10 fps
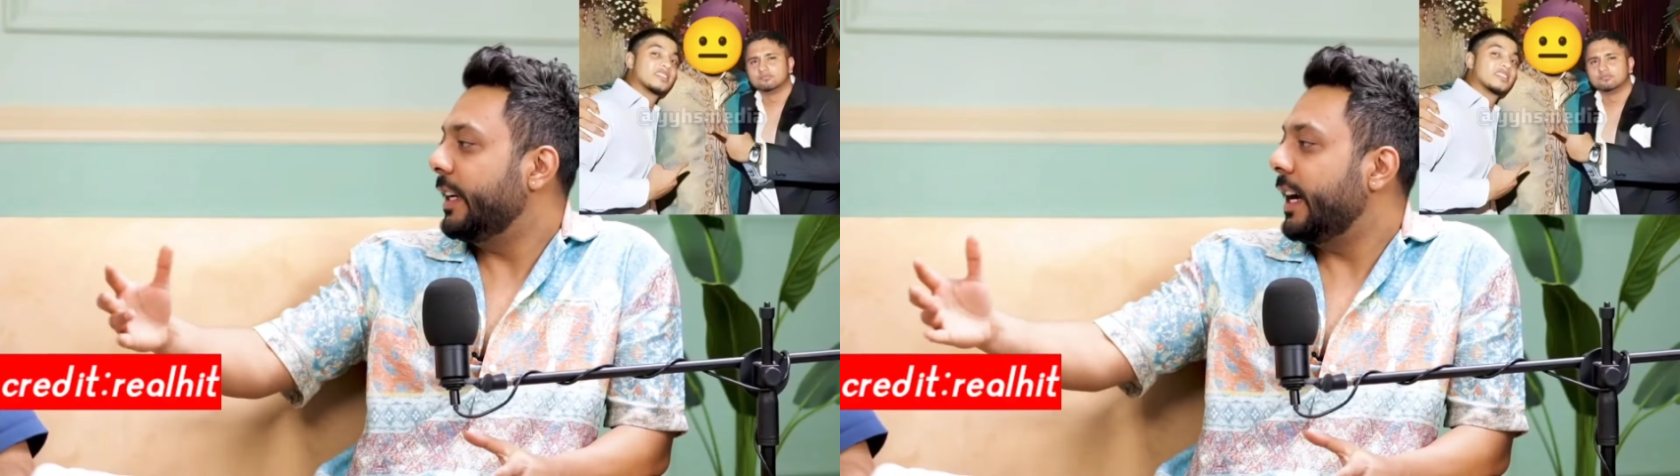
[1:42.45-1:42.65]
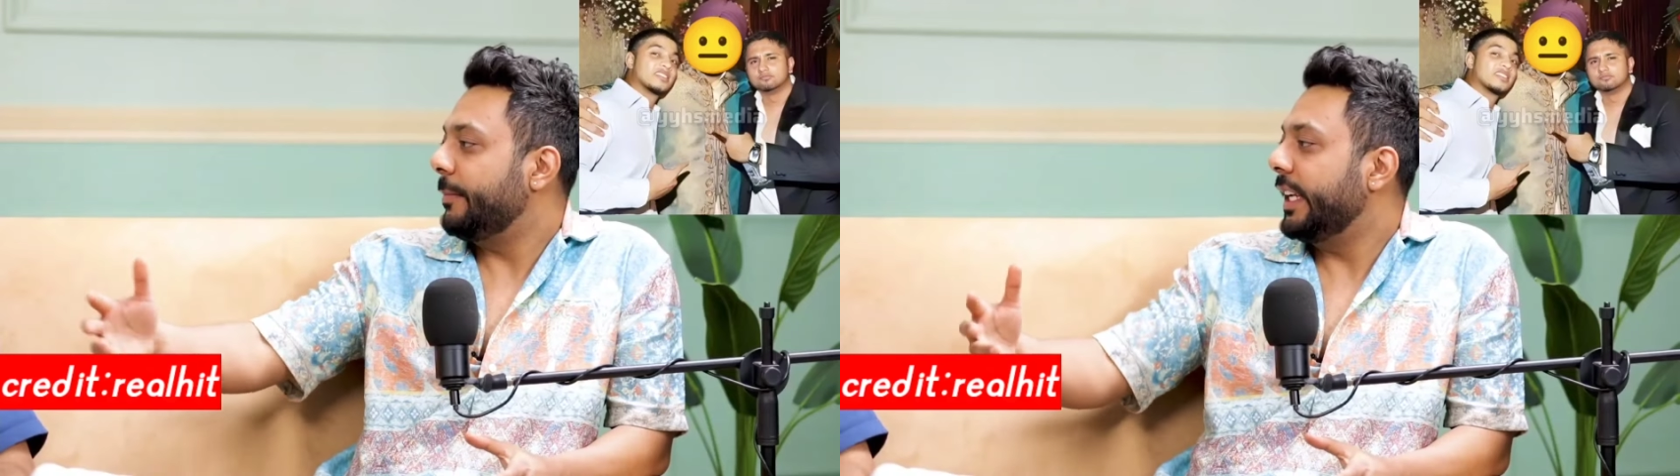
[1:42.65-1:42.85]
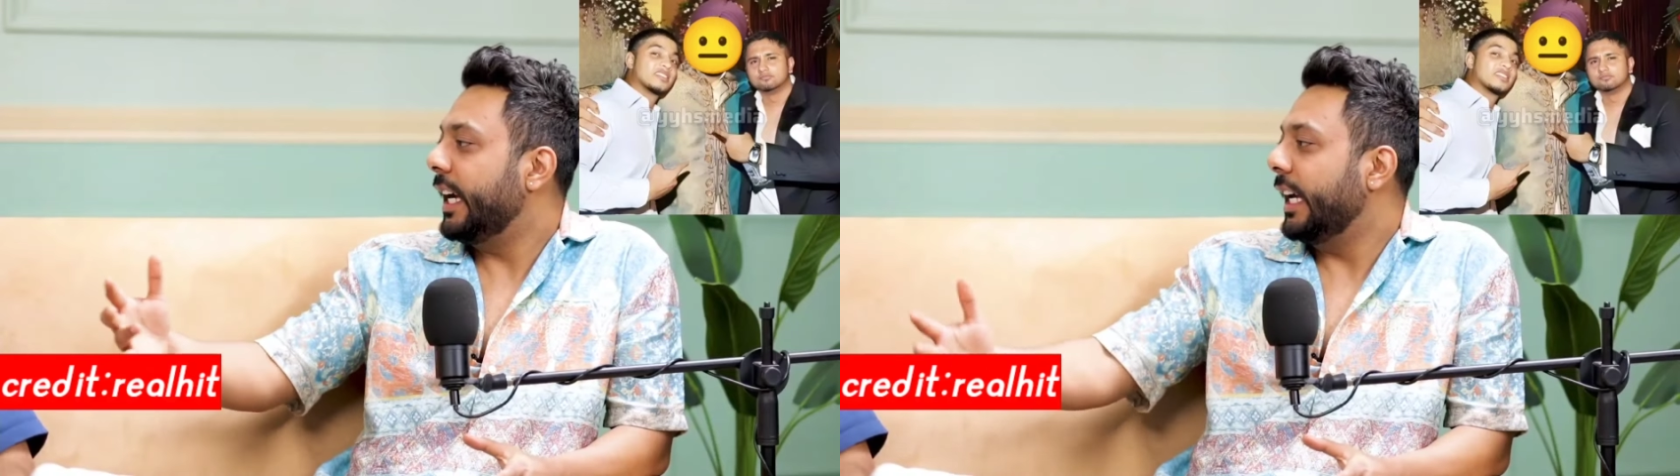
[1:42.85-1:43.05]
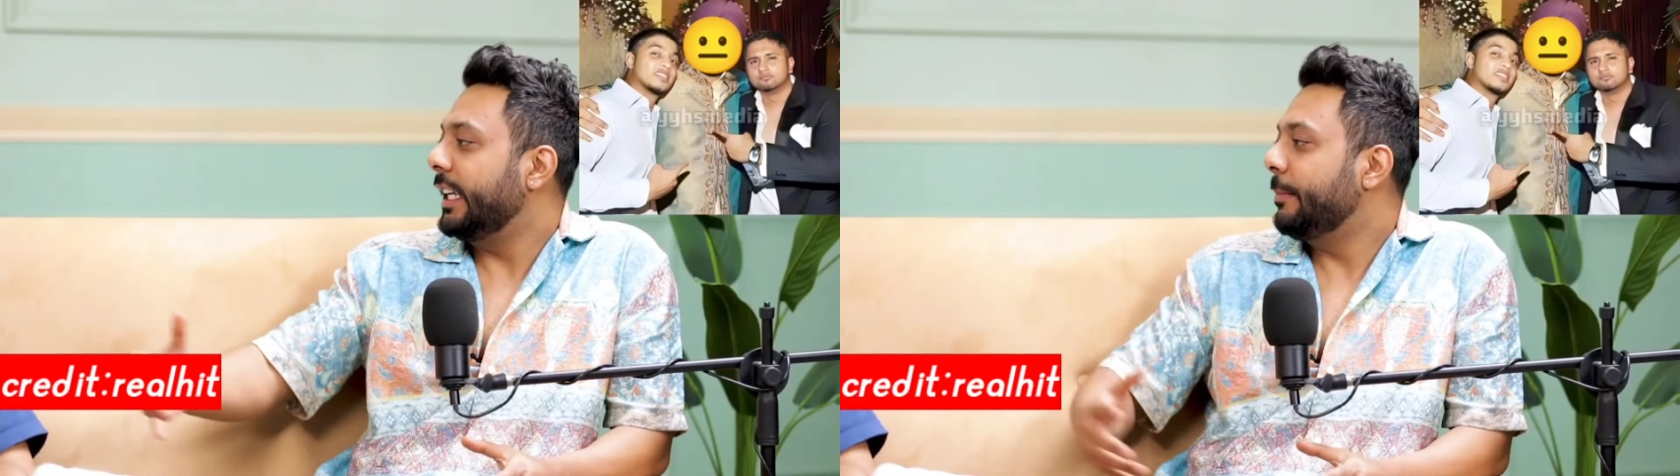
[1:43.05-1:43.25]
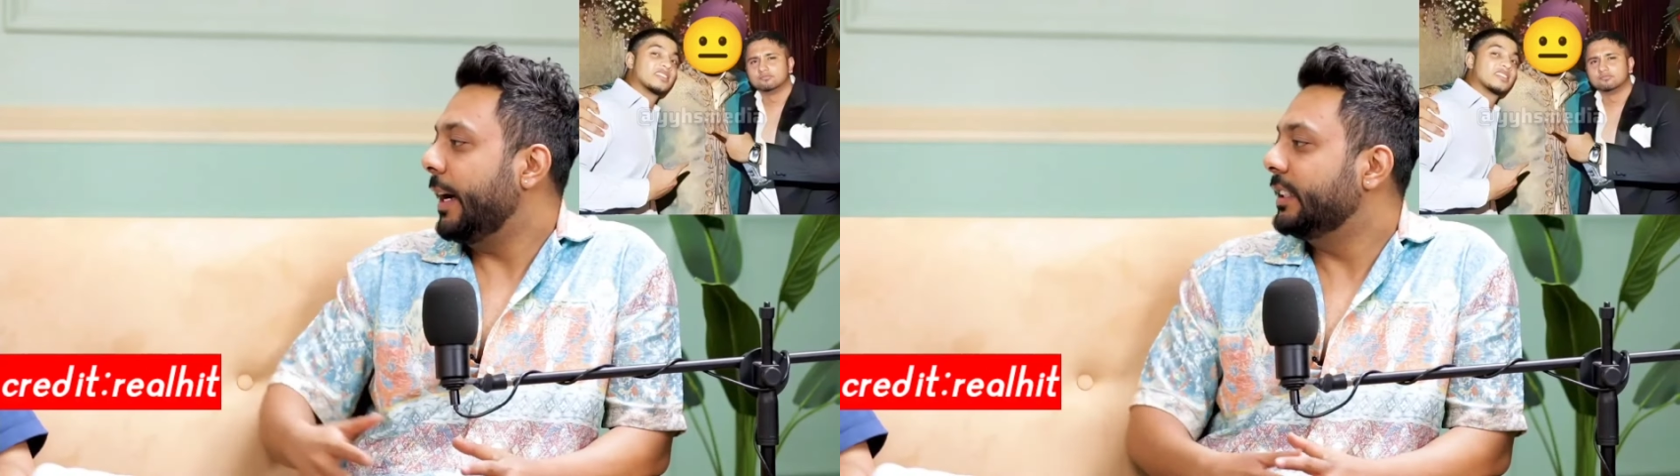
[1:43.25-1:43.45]
नाम लिया
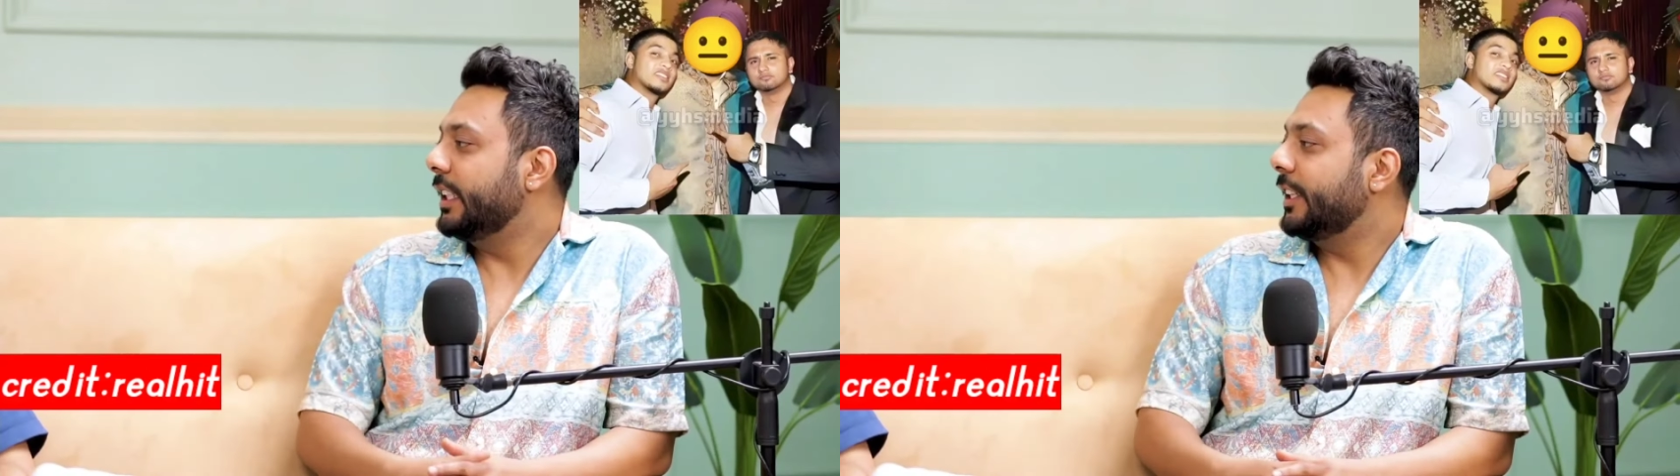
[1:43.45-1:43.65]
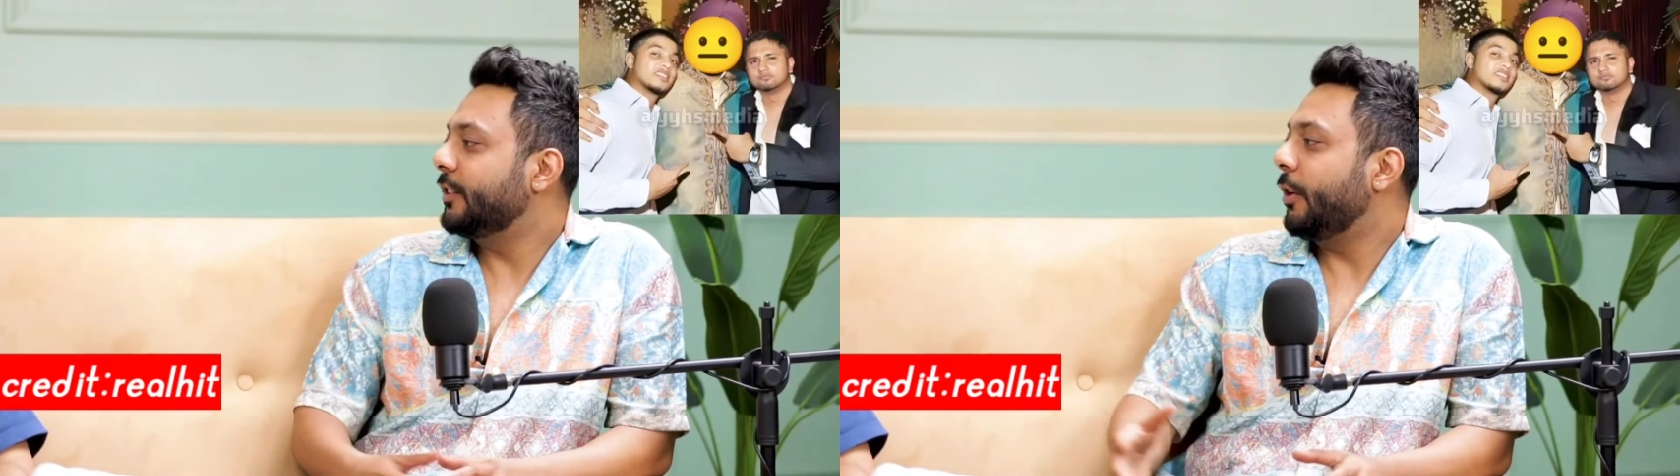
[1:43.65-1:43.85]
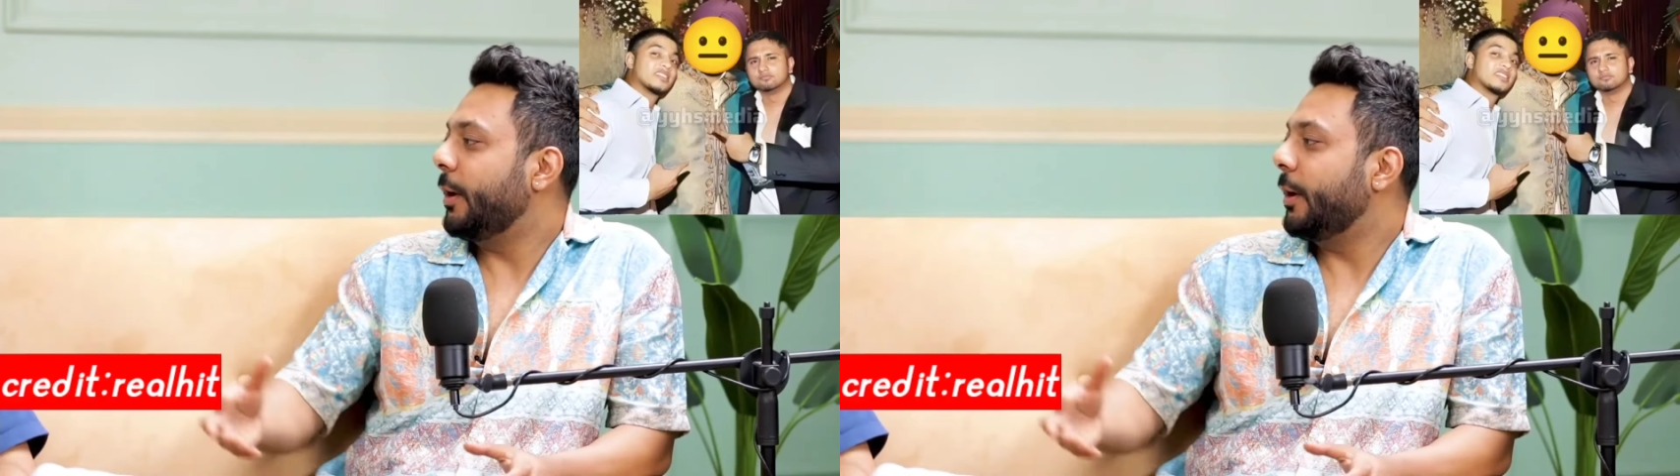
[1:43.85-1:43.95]
हनी पाजी का